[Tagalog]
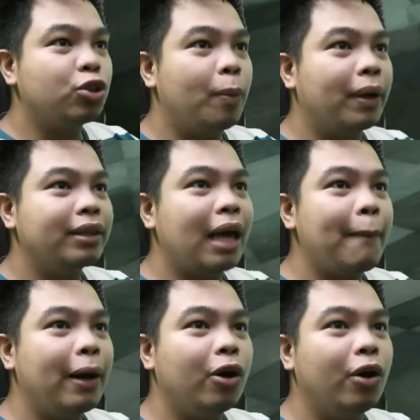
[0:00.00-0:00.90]
sobrang
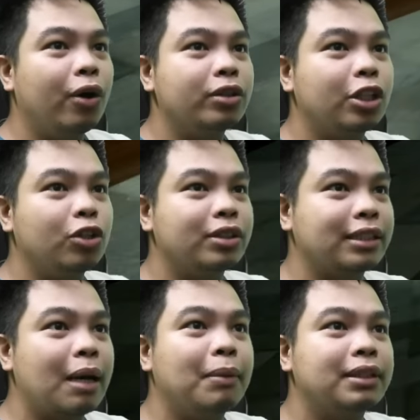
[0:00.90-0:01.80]
tapang ko. Oh. Sinong
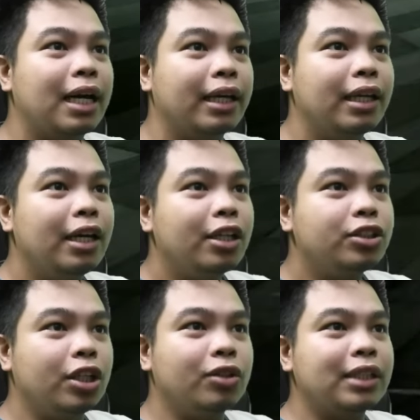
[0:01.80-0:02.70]
sasama sa akin?
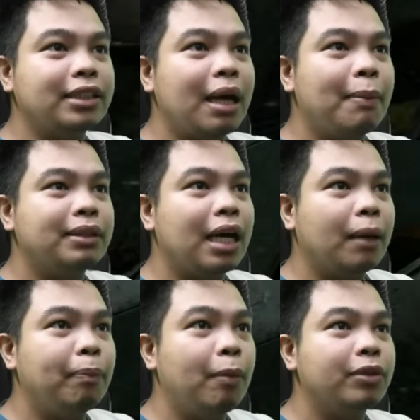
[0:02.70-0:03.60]
Sinong sasama sa
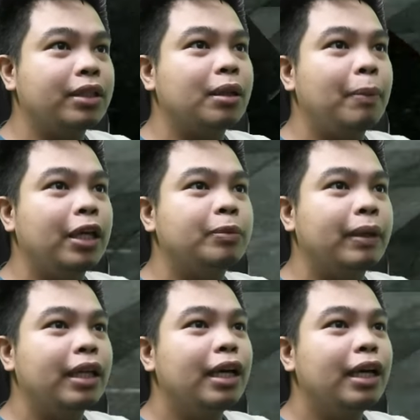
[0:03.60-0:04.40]
akin pumunta sa basement?